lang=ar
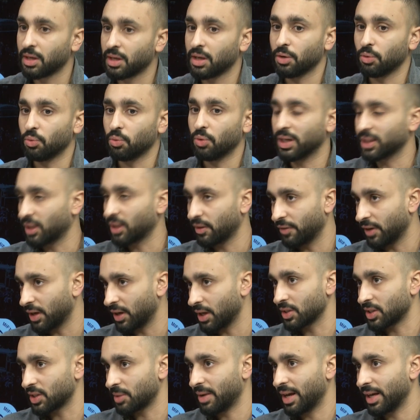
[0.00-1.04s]
وهذا
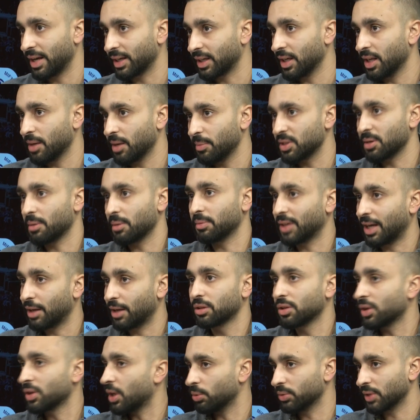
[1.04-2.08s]
الفراغ زي ما حكينا بسبب
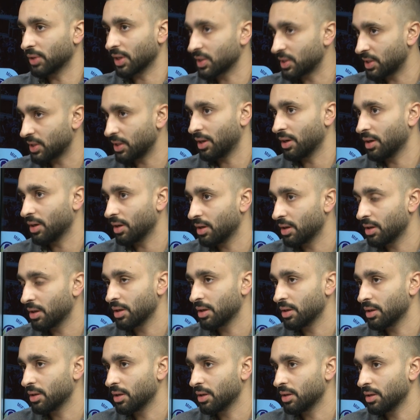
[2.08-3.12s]
تعثر او تقصير
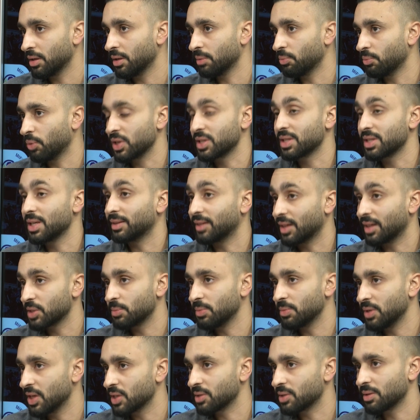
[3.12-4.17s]
المؤسسات
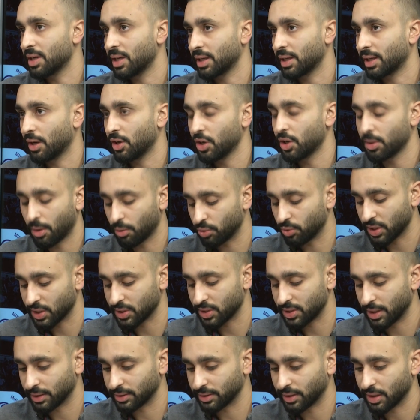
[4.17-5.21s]
الرسميه اذا نحكي عنهم او
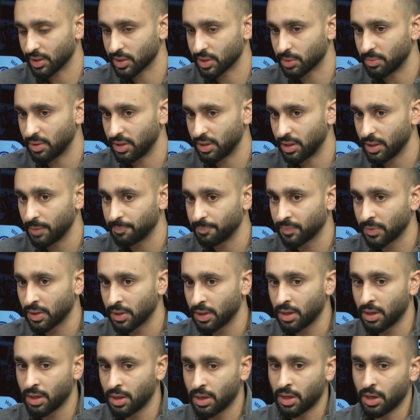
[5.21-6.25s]
الشخصيات الرسميه
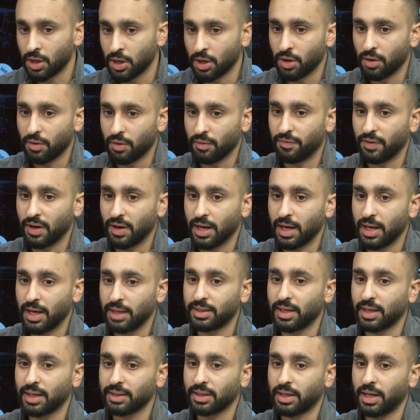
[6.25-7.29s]

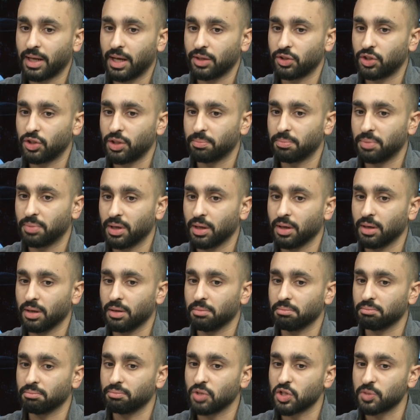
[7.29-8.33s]
فقدرت انها تجيب آه،
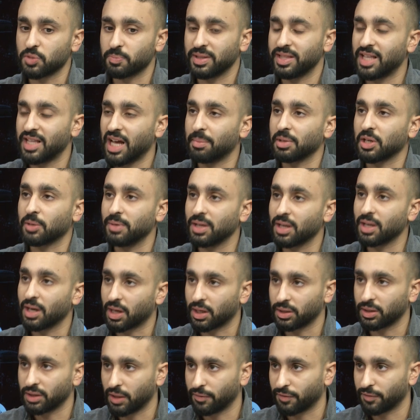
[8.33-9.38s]
نسبه دعم كبير
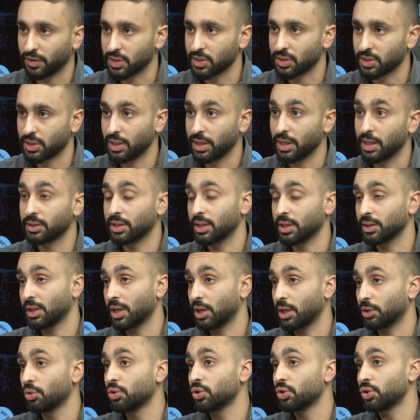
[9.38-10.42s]
للقضيه الفلسطينيه قدرت
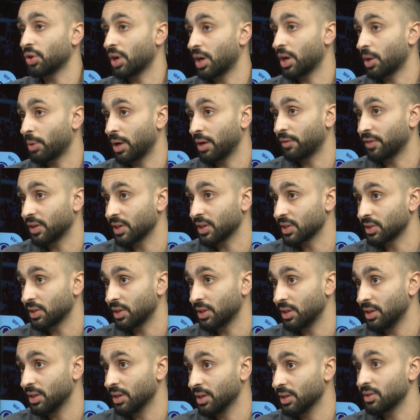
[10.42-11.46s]
انها تنشر الروايه
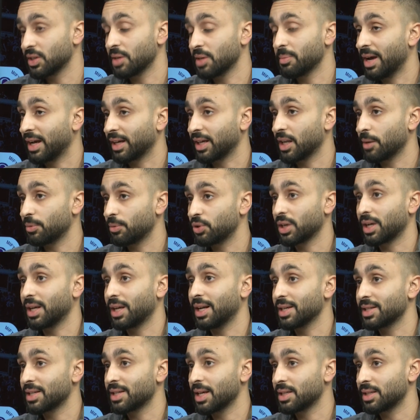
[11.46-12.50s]
الفلسطينيه زي ما حكينا بشكل
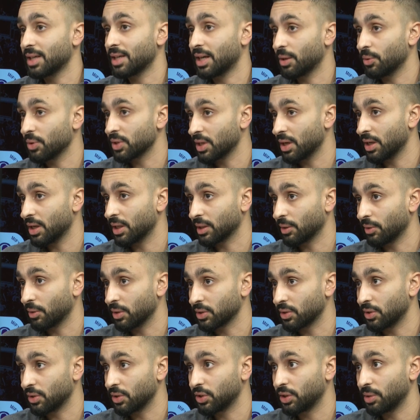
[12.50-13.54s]
اساسي على وسائل
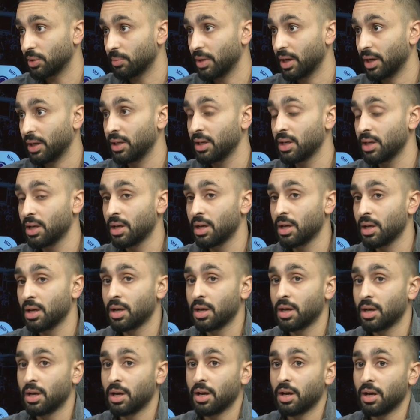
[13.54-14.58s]
التواصل الاجتماعي
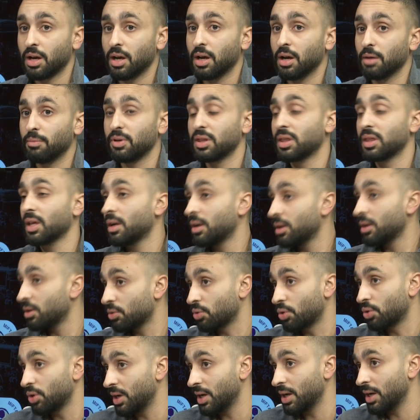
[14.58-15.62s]
آه، بظل كل